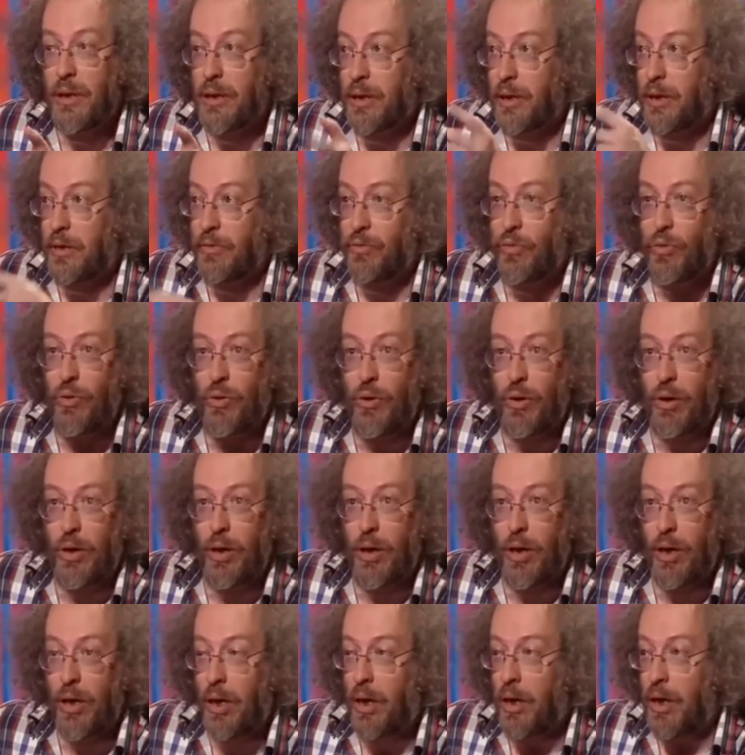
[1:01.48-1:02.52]
на
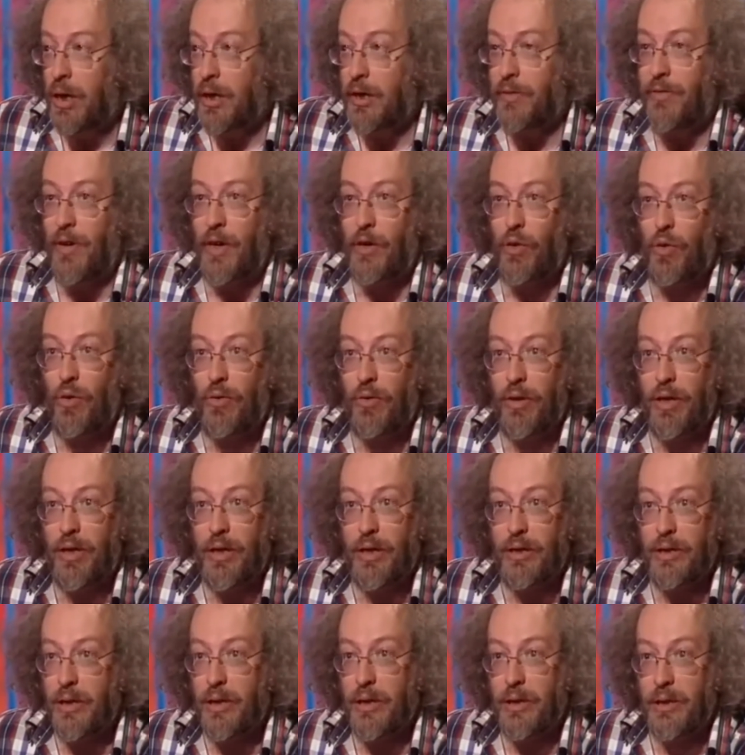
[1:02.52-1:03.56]
его дворовых
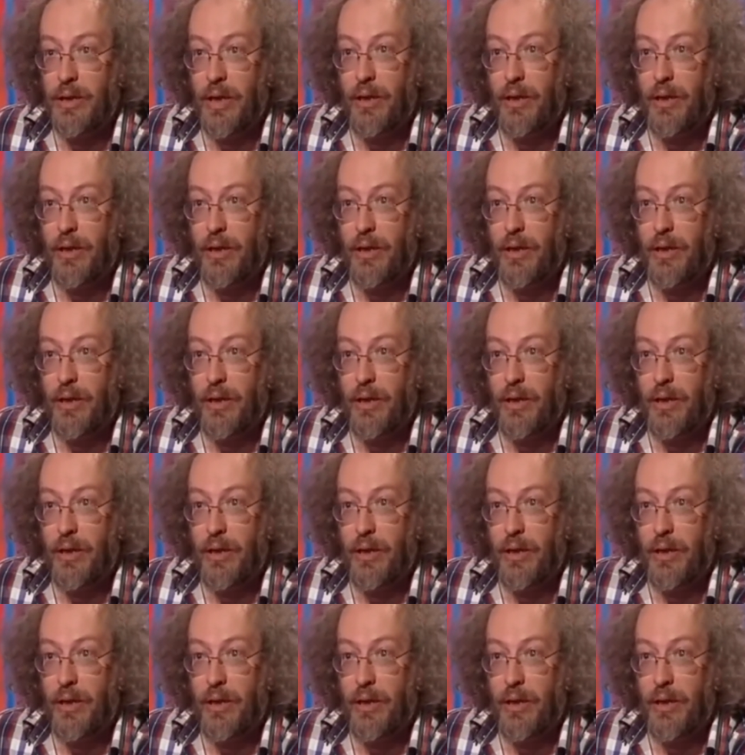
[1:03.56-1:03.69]
этих